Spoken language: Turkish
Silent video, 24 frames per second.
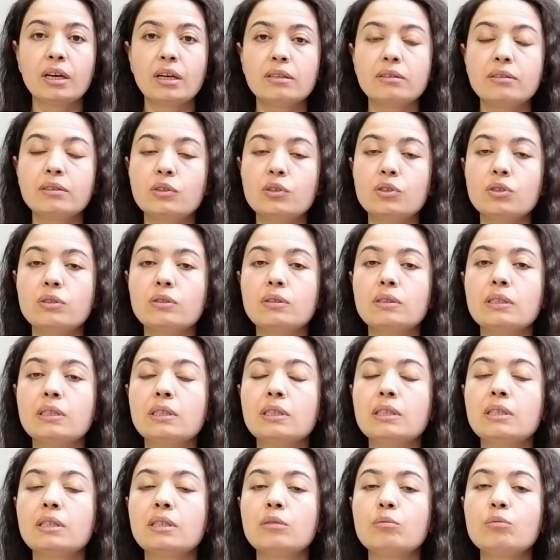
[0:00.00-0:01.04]
Yani taşıt
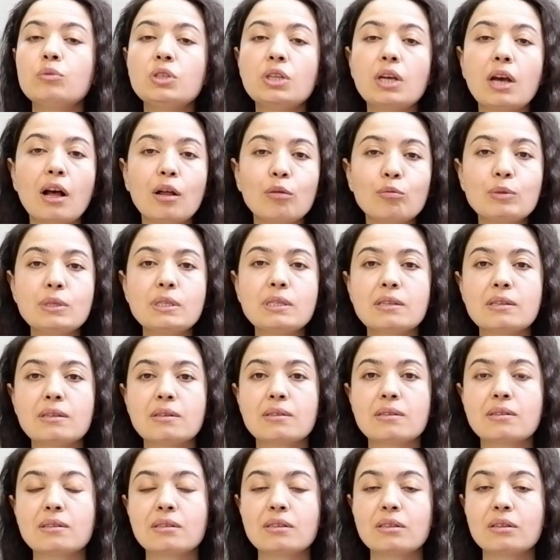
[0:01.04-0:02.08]
hani bir şey
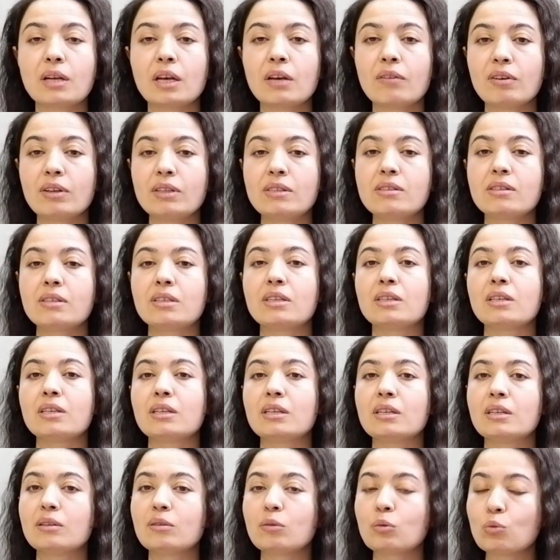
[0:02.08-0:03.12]
almışsınızdır evet
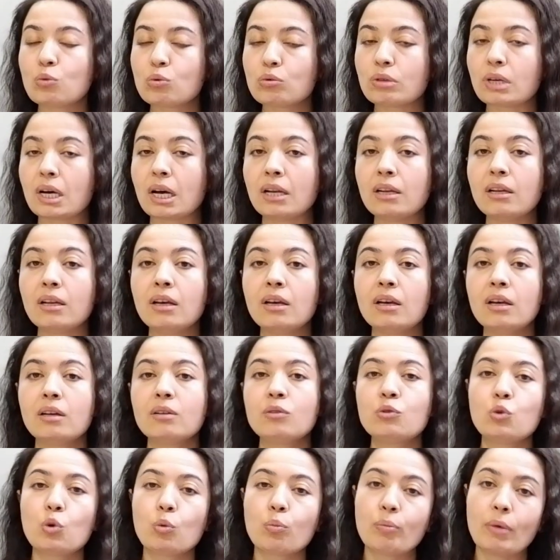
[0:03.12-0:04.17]
e, güzel
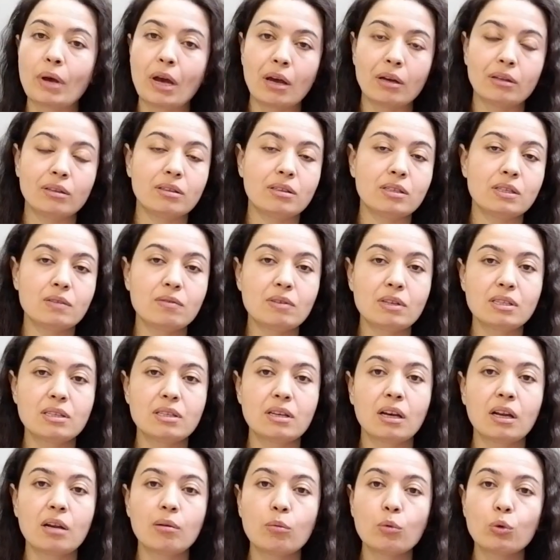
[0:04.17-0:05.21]
çok beğendiniz
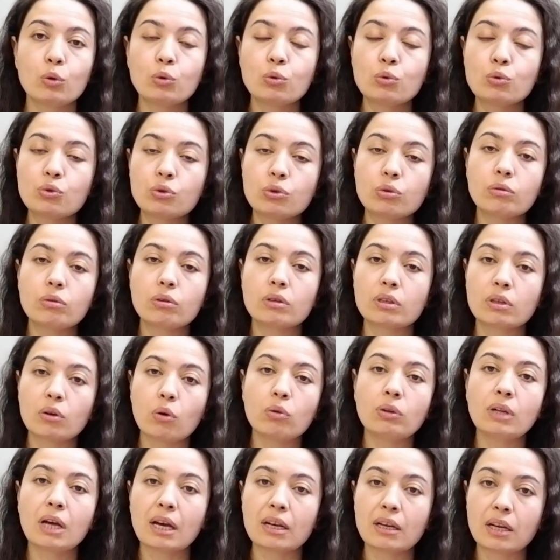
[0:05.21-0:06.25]
vesaire böyle küçük e,
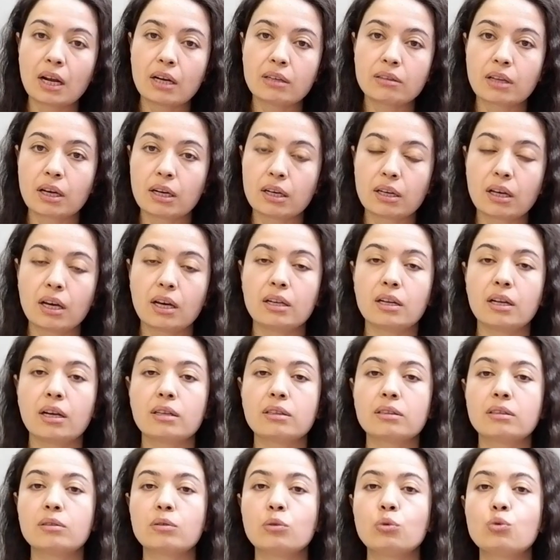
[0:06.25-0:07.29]
olaylardan
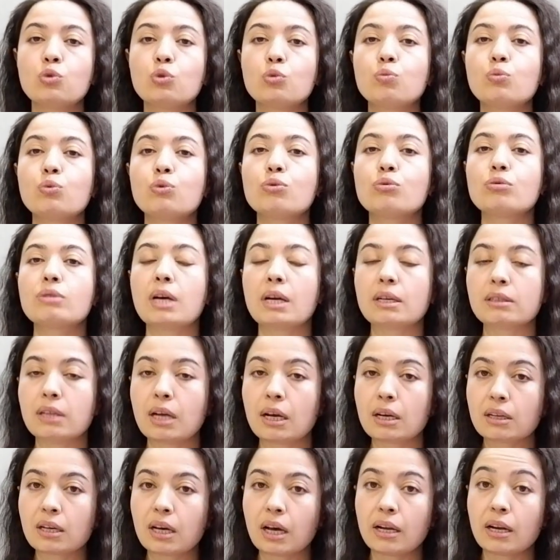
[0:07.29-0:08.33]
kaynaklı, küçük
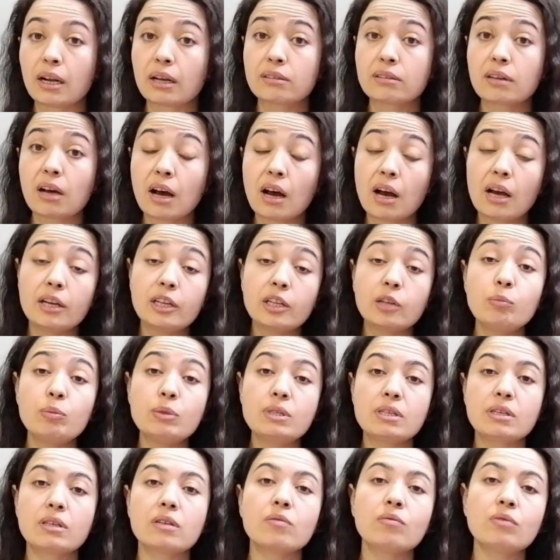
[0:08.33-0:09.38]
püzlerden kaynaklı ani
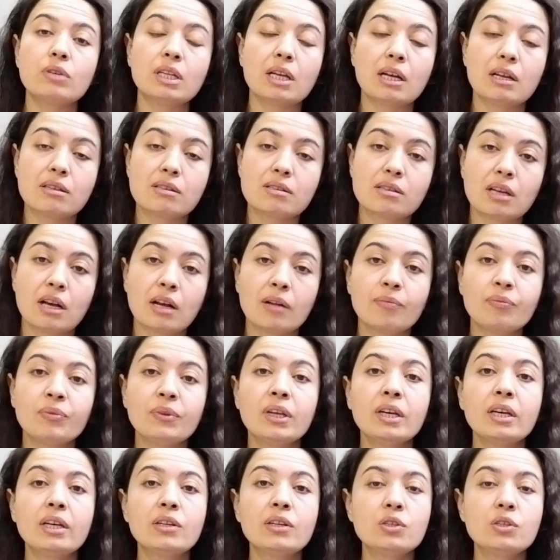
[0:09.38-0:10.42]
bir takım finansal
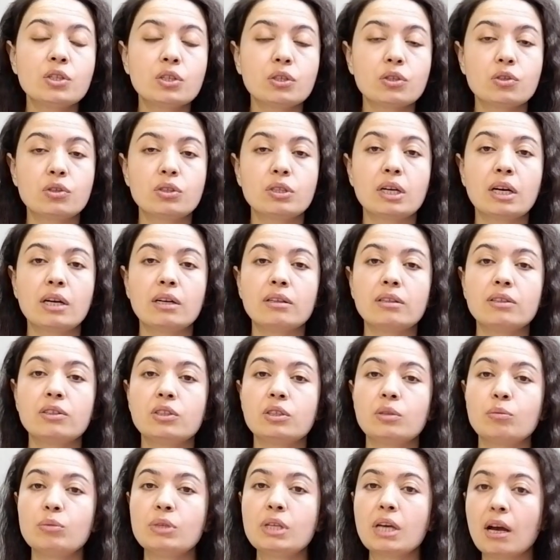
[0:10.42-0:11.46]
çıkışlar,
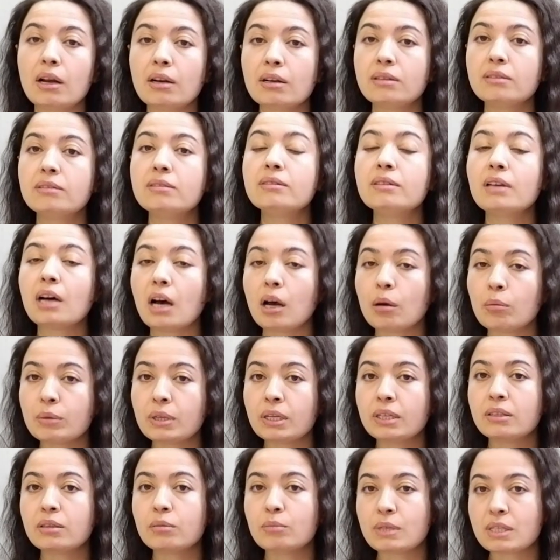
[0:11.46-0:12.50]
işte bir yerde
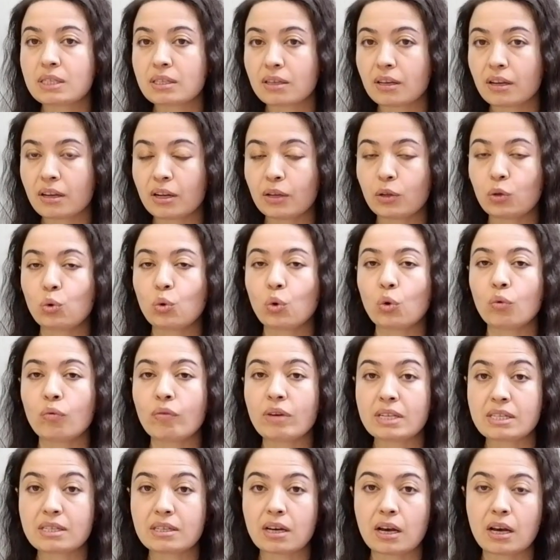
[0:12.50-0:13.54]
tamir edilmesi
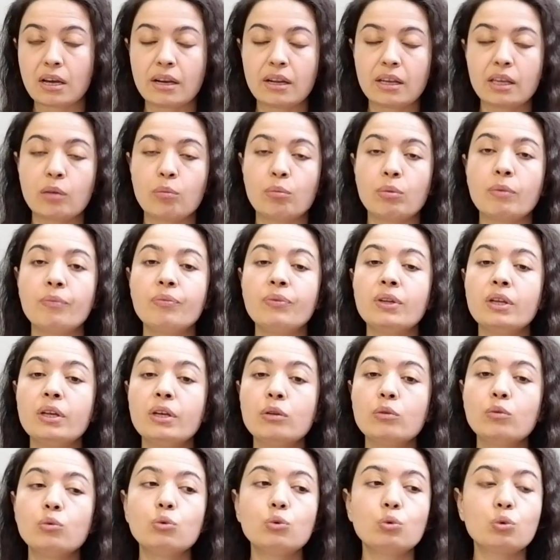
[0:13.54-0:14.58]
gerekiyor vesaire gibi
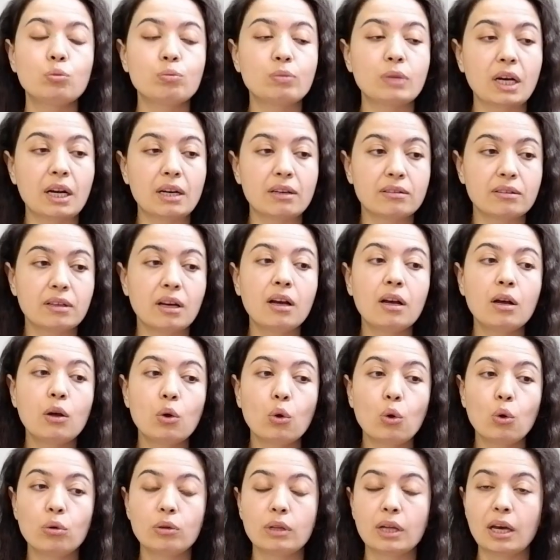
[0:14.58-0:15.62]
durumlarda
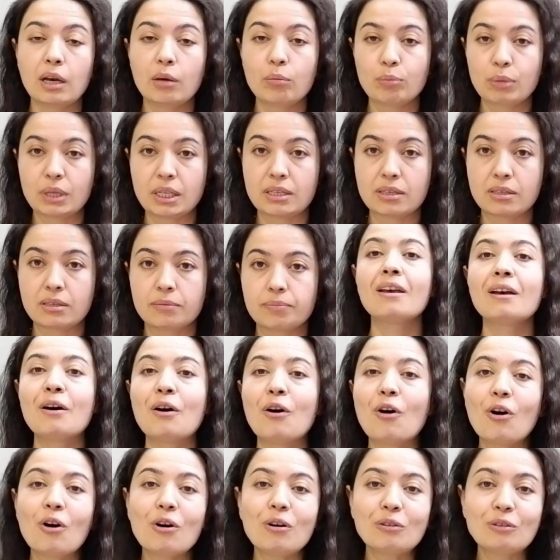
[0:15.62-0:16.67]
olabilir.
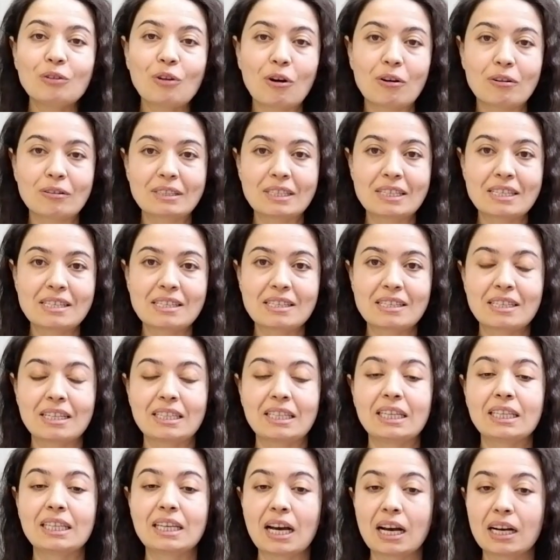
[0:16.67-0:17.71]
10 14
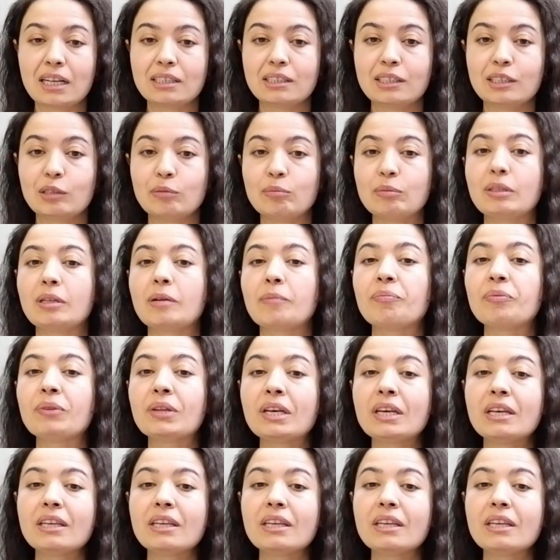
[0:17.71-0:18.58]
Haziran'a geldiğinde